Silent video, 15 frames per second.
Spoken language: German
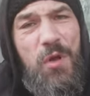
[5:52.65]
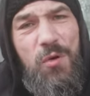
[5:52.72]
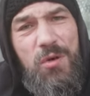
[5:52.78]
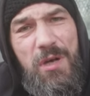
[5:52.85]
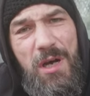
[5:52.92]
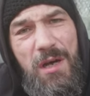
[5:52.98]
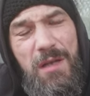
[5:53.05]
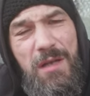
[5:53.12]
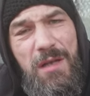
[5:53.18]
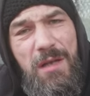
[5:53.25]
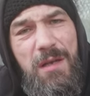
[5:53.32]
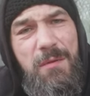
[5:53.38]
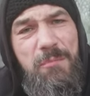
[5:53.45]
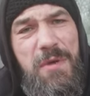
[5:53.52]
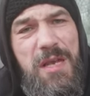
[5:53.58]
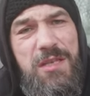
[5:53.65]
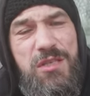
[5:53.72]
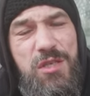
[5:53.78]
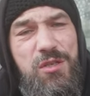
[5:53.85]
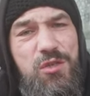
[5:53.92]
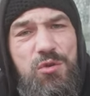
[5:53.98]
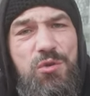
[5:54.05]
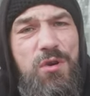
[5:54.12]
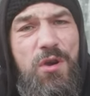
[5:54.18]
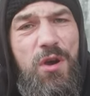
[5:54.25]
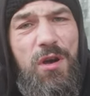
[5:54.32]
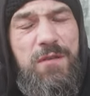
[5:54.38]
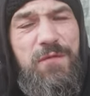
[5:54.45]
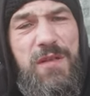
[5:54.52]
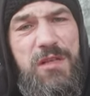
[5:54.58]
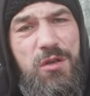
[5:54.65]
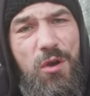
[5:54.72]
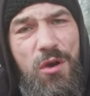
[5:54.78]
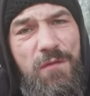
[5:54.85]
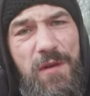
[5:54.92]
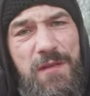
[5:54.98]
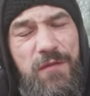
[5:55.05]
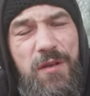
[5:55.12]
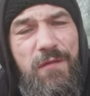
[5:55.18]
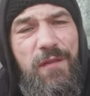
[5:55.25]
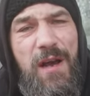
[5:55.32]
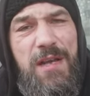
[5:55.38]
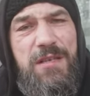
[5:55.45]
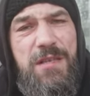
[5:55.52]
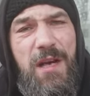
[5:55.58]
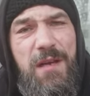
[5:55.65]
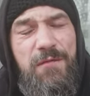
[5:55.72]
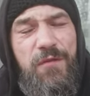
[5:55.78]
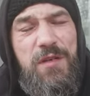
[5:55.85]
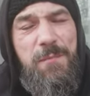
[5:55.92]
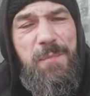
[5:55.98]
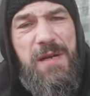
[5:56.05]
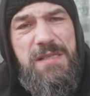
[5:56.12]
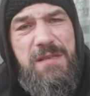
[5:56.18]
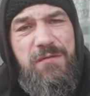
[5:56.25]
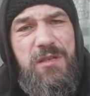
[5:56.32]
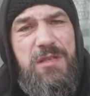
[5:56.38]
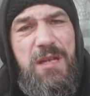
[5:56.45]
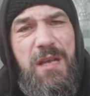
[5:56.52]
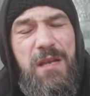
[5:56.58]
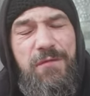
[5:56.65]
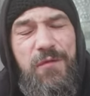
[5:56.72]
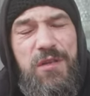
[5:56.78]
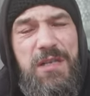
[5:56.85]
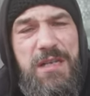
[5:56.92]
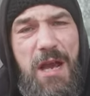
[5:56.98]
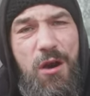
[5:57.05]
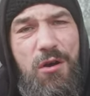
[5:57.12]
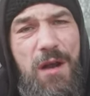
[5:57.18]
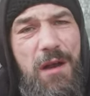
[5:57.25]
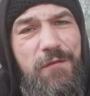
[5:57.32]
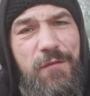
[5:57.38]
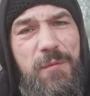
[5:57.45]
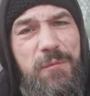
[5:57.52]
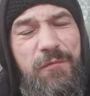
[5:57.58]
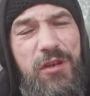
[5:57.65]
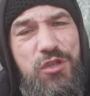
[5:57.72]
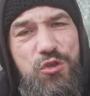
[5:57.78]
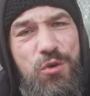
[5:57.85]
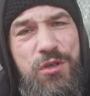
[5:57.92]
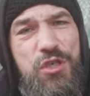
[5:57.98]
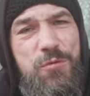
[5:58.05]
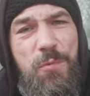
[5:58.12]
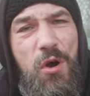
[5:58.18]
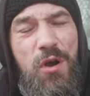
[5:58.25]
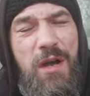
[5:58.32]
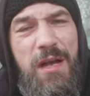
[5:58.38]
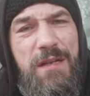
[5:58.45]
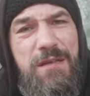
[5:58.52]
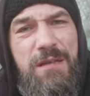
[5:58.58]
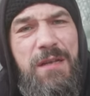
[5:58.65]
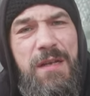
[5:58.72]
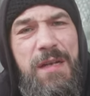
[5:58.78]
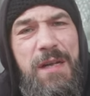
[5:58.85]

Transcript: oder äh, äh, Mädchen zugehört, wenn die irgendwas von der Weichheit, von der Passivität, von der Jaukraft von Wing Chun gesprochen hätten?